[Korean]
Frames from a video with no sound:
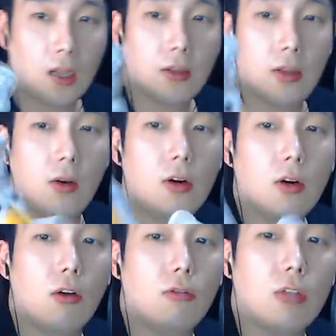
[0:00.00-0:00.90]
이거를
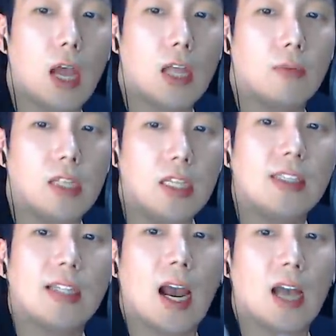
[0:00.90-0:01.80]
걸고 다니면
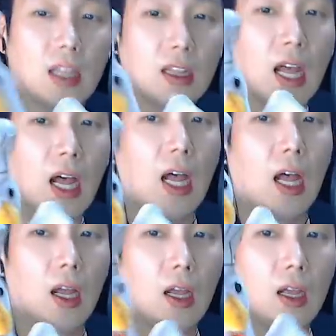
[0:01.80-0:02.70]
인싸가 된다.